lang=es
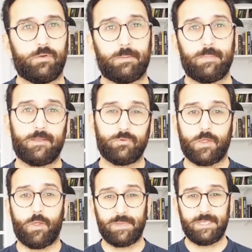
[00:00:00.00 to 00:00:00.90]
Ortega
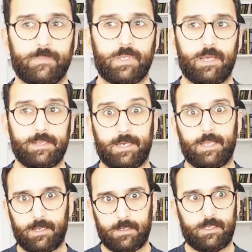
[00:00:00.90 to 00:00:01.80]
Pickmans
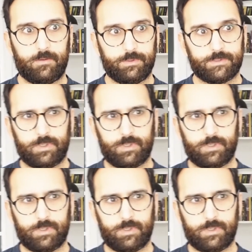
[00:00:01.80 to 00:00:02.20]
codificando en Python